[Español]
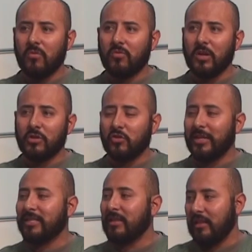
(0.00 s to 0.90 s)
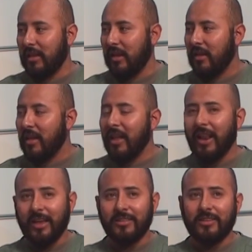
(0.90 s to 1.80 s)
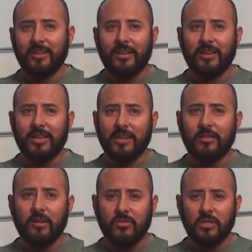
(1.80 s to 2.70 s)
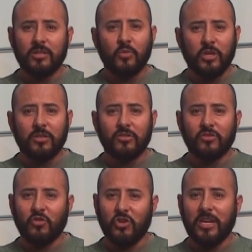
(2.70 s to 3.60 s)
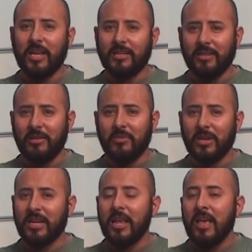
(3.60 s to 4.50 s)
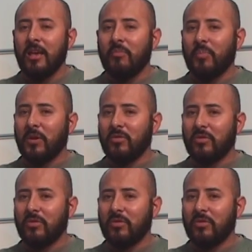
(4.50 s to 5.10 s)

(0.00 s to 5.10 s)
una cuestión estética. La gente quiere tener los dientes bonitos, sonríe y que se vean bien pero